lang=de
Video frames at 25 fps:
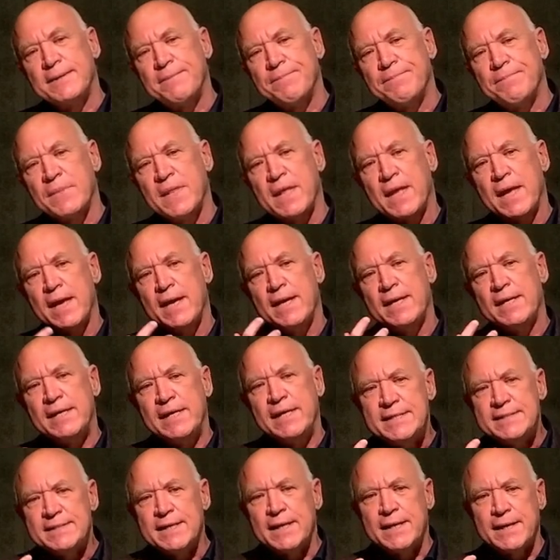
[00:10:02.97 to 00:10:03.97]
ähm,
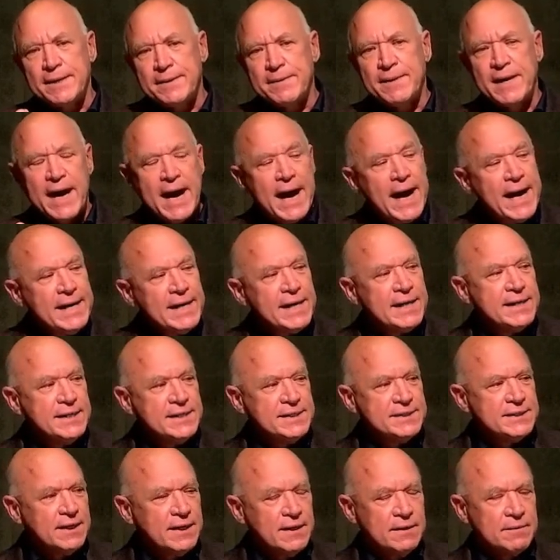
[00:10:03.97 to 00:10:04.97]
dieser, einer
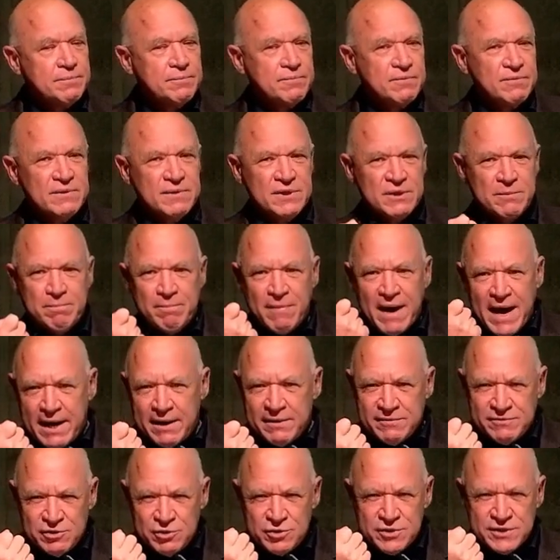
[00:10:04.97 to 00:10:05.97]
dieser
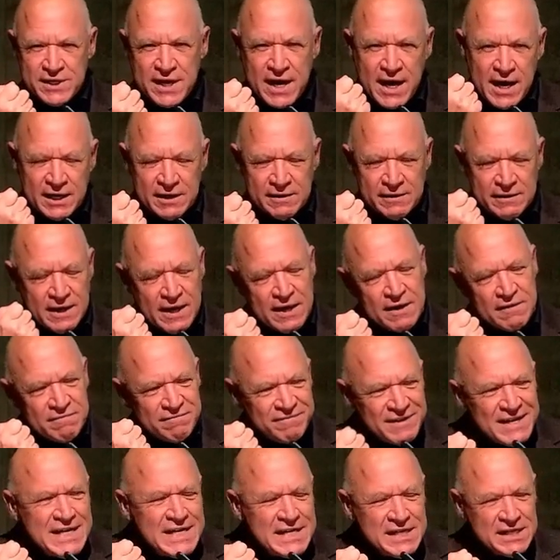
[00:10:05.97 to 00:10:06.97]
sozusagen
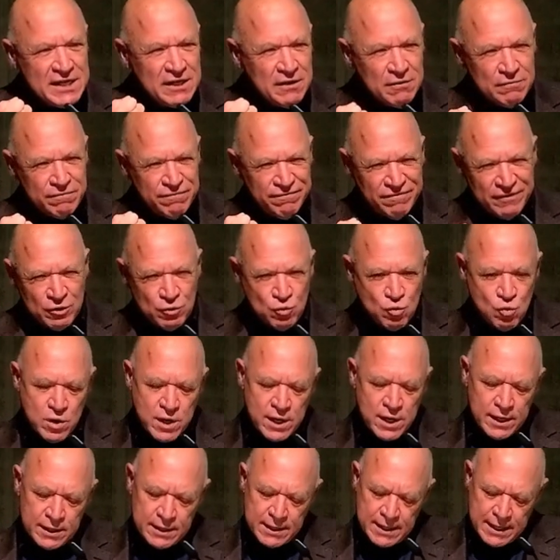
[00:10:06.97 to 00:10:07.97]
wichtigen
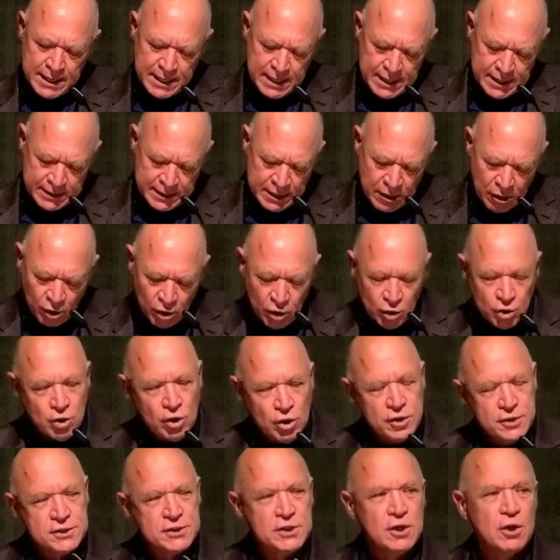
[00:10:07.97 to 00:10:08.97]
Figuren der
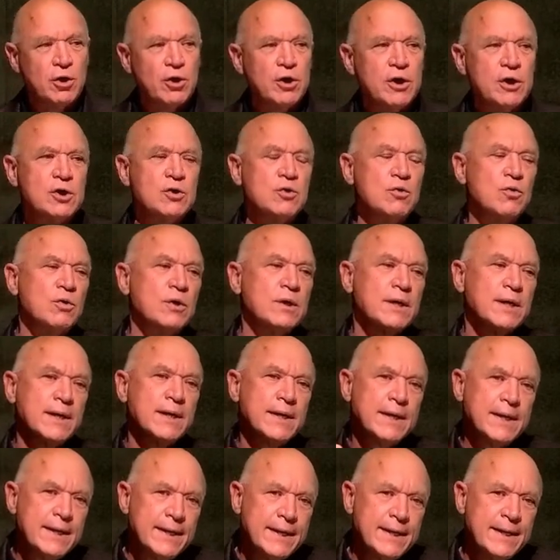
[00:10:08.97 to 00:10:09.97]

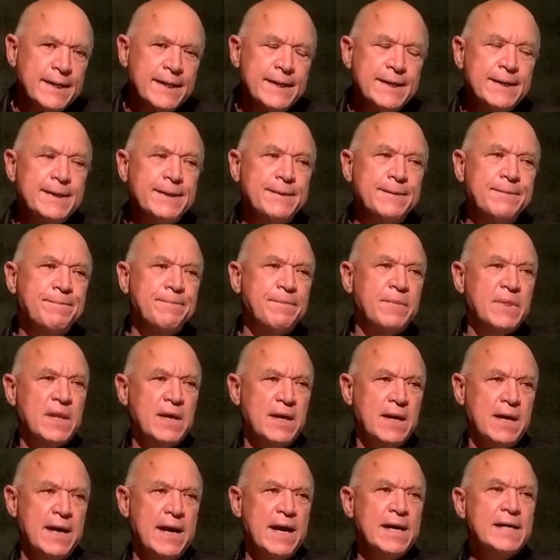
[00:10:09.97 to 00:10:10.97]
Holocaust-Leugnung
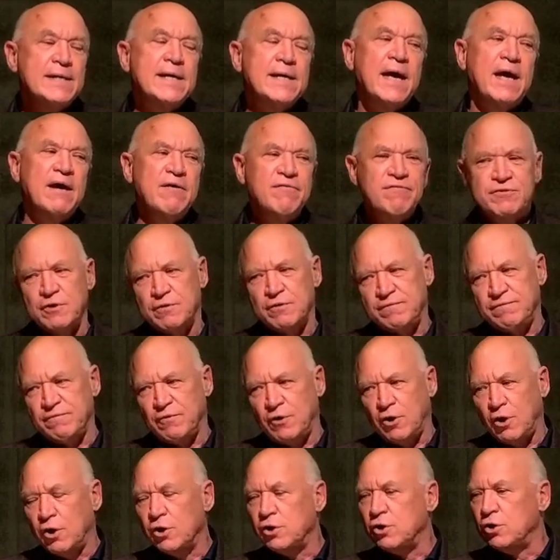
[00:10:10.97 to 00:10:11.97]
ähm,
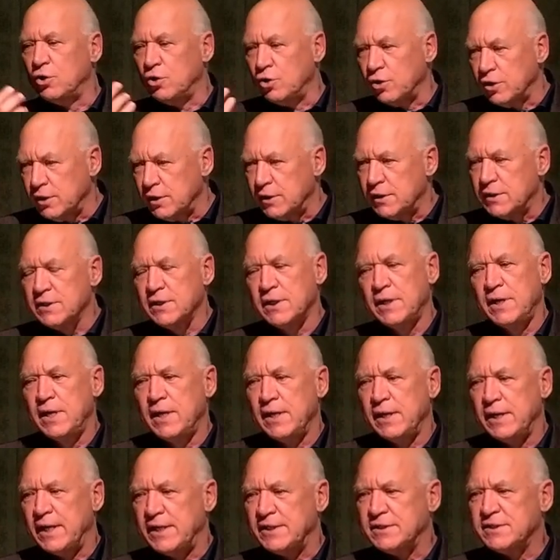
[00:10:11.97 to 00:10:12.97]
entkräftet worden und
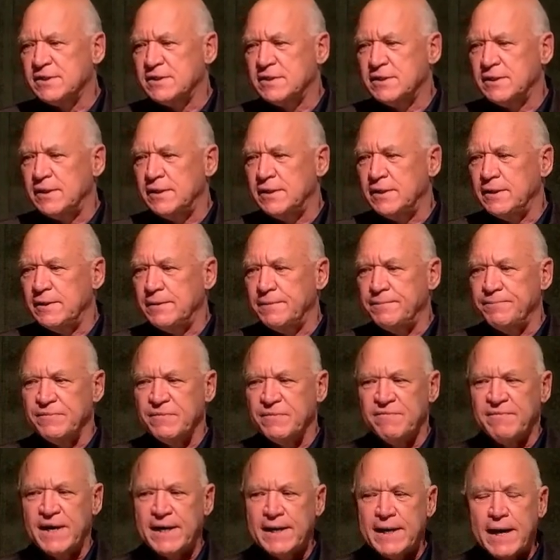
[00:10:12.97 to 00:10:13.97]
das äh,
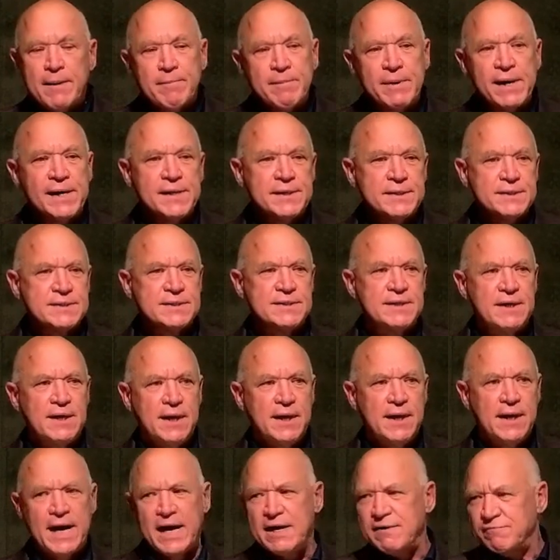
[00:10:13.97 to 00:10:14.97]
war damals
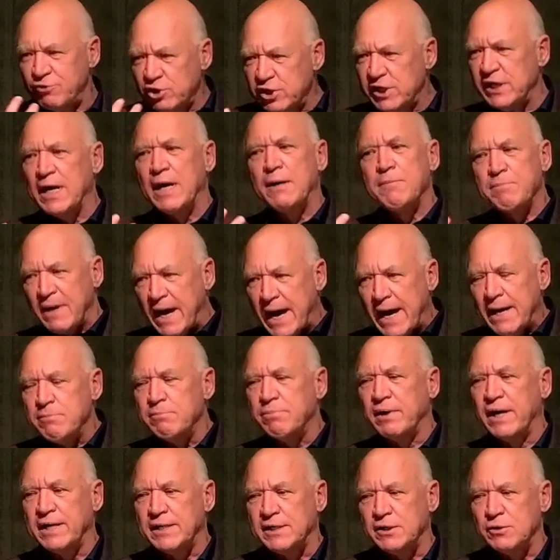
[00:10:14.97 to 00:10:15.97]
ein, wirklich ein
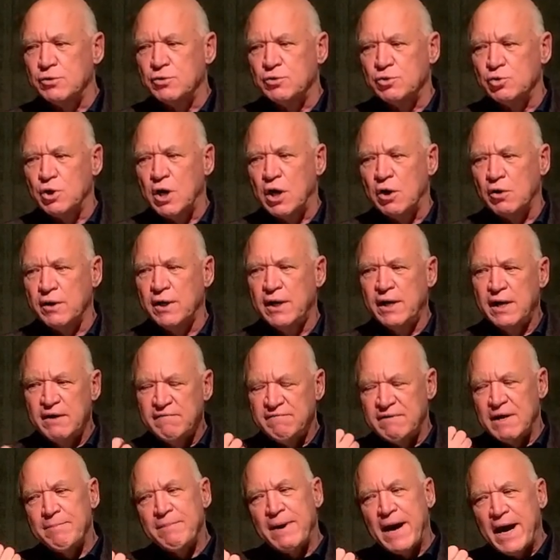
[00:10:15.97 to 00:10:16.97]
Bahnbrechen und auch,
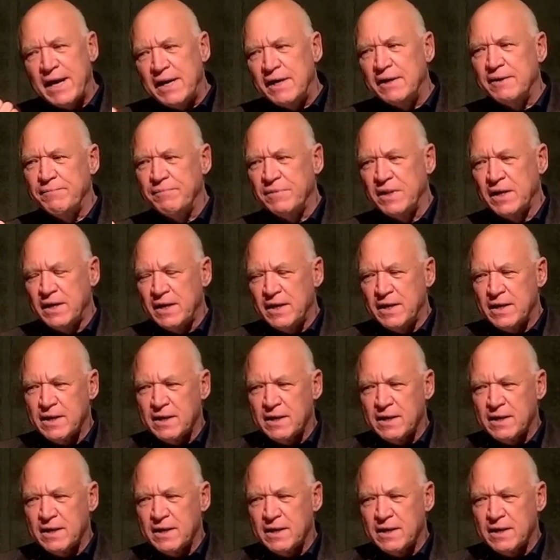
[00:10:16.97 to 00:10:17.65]
wir haben alle